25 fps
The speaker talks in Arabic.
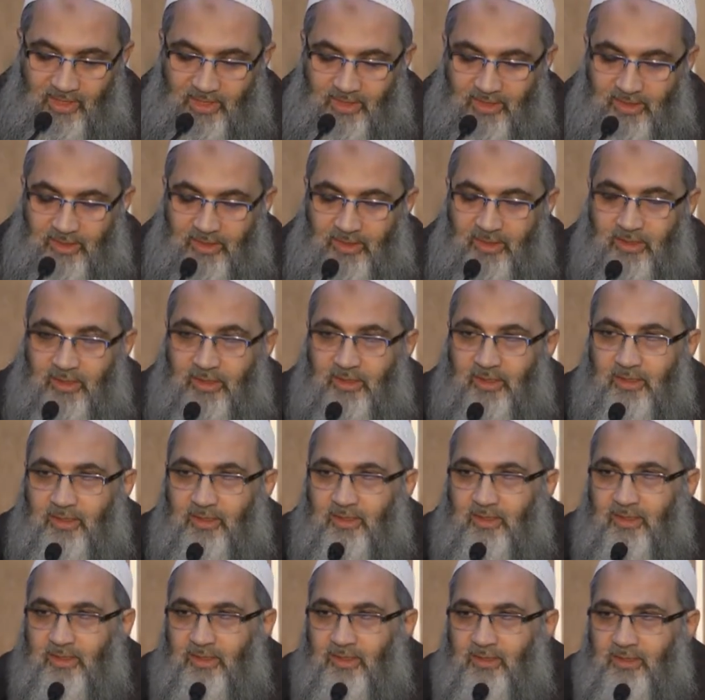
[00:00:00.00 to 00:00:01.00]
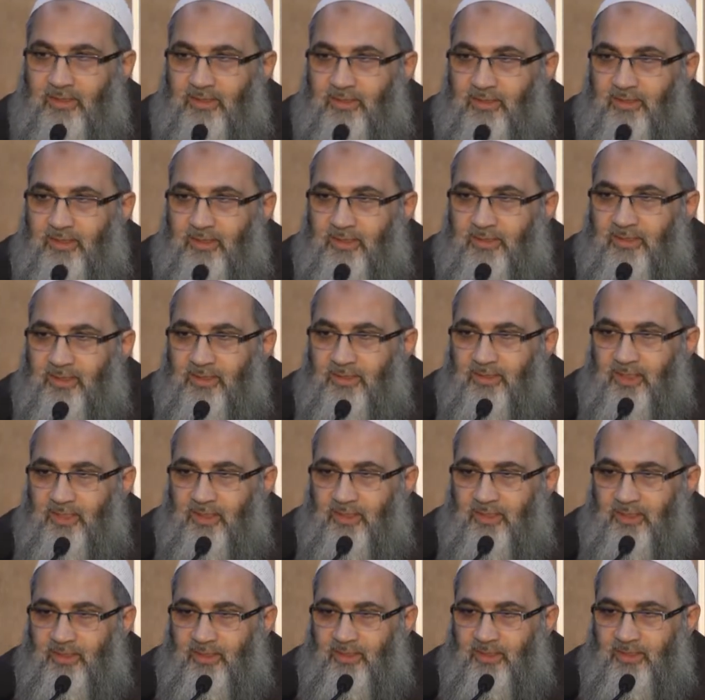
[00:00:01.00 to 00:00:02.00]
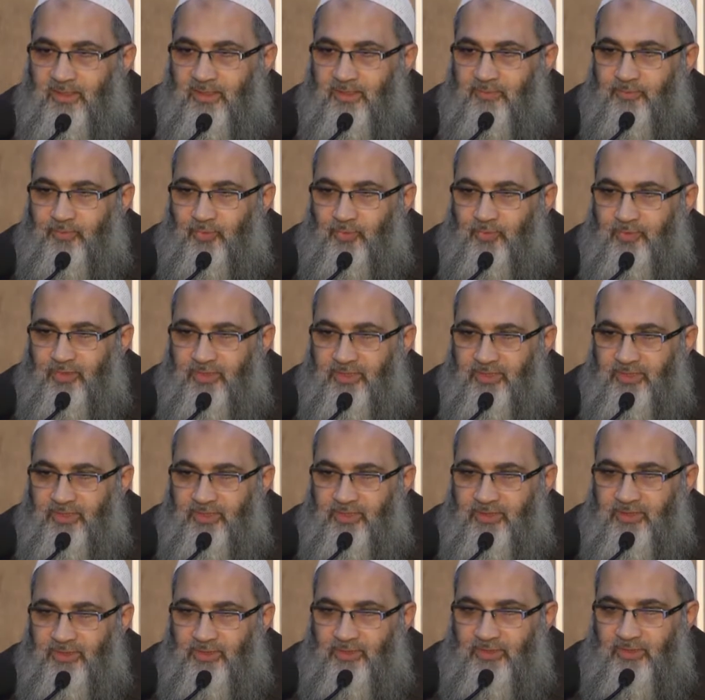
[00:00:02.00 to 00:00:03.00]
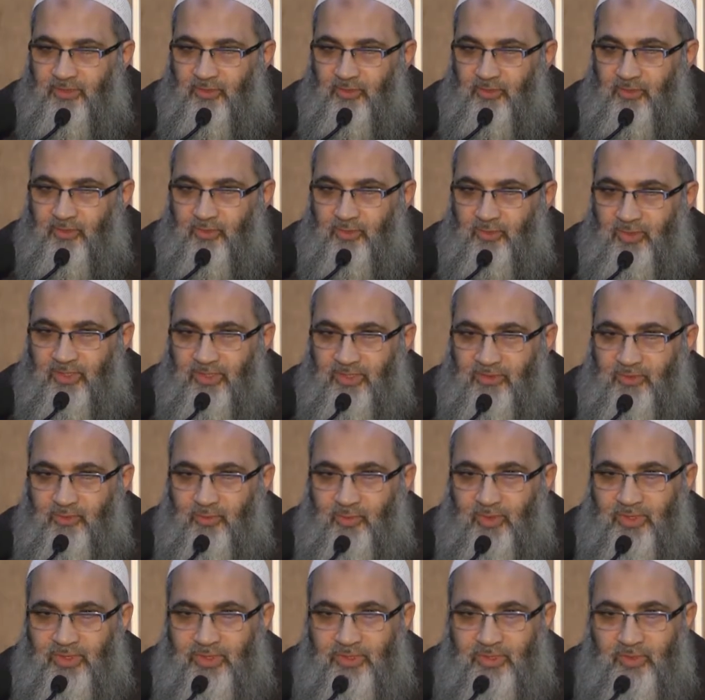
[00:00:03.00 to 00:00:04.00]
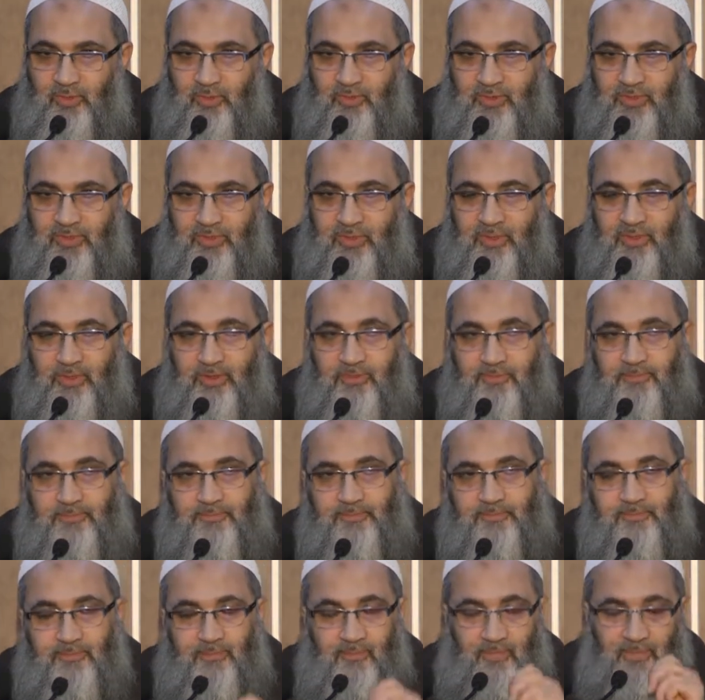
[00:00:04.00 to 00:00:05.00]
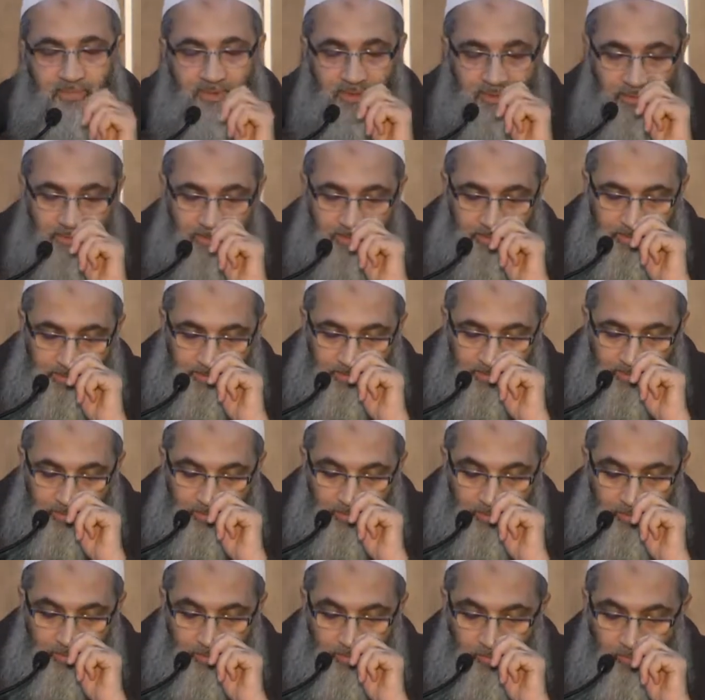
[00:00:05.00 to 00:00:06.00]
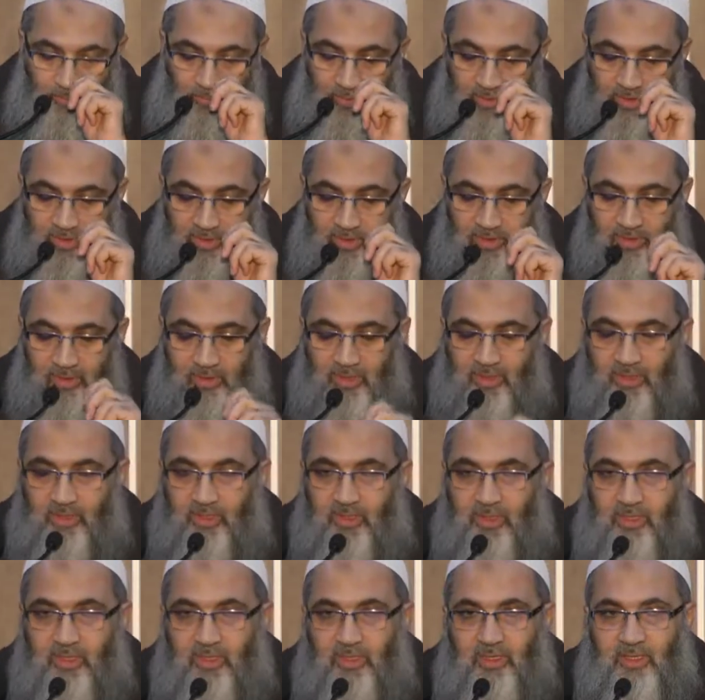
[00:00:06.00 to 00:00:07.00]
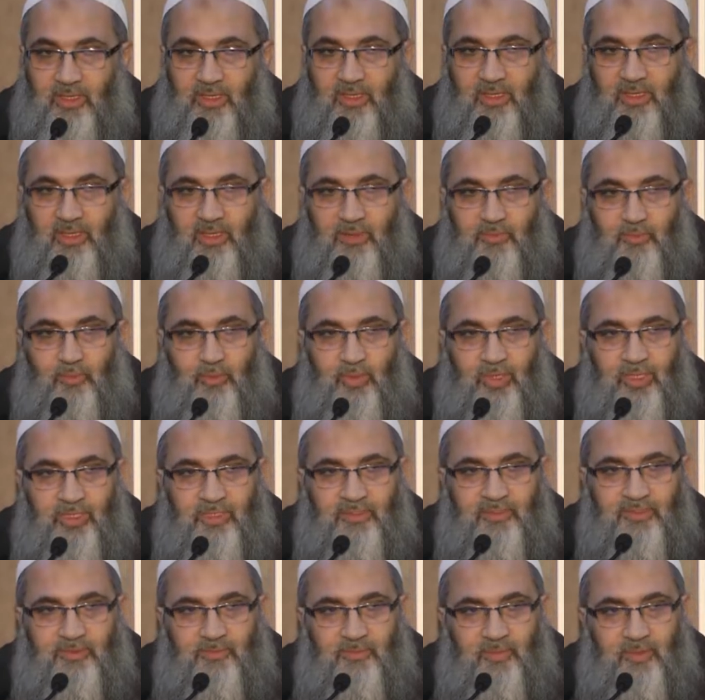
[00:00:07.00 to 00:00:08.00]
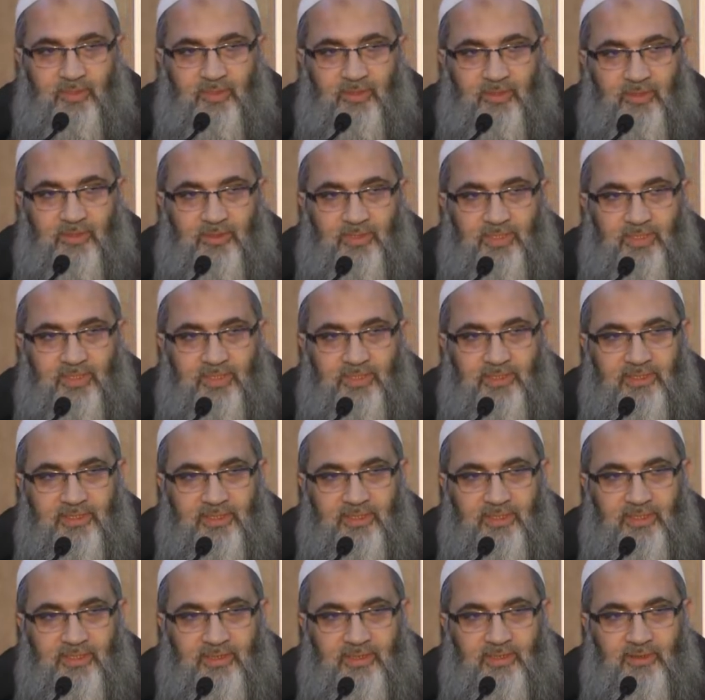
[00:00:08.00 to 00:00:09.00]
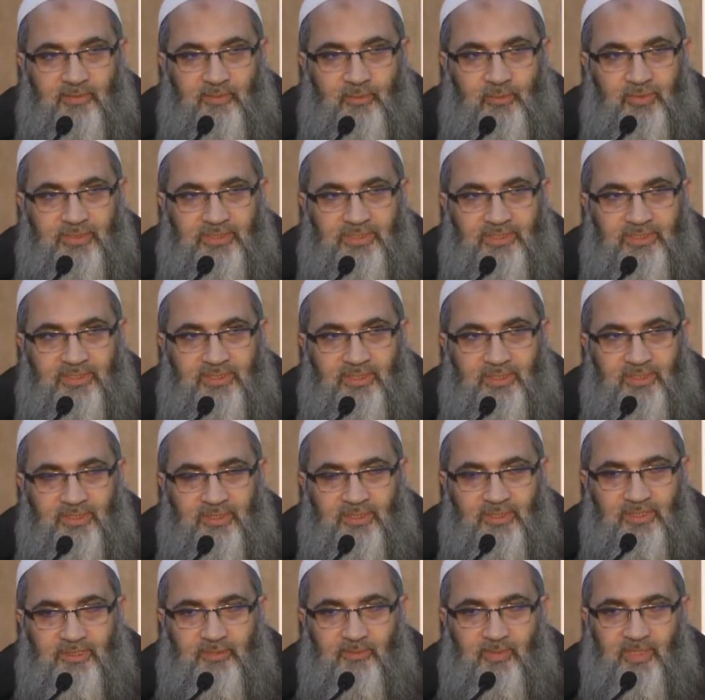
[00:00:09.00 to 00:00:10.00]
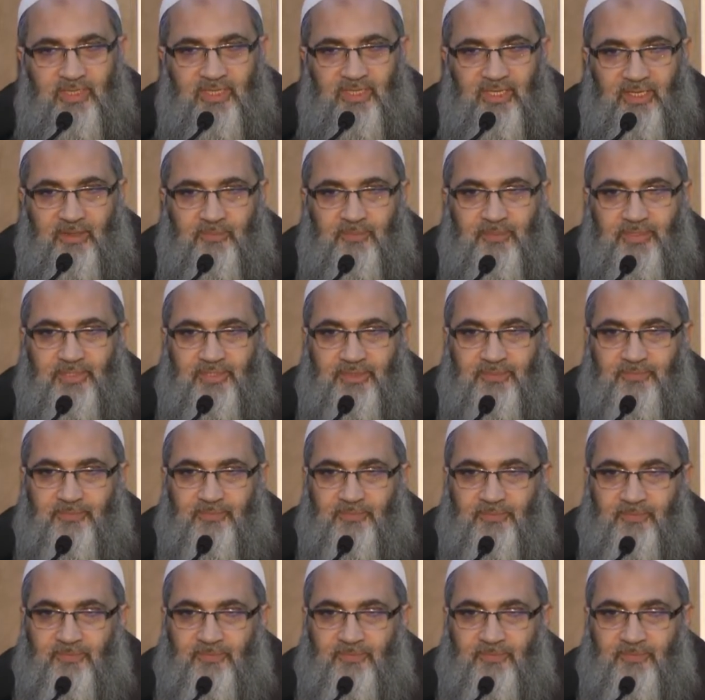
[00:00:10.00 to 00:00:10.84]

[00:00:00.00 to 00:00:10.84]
آه، كان يحيى ابن معين يقول عنه أنه ثقة و أبو حاتم قال كان مستقيم الأمر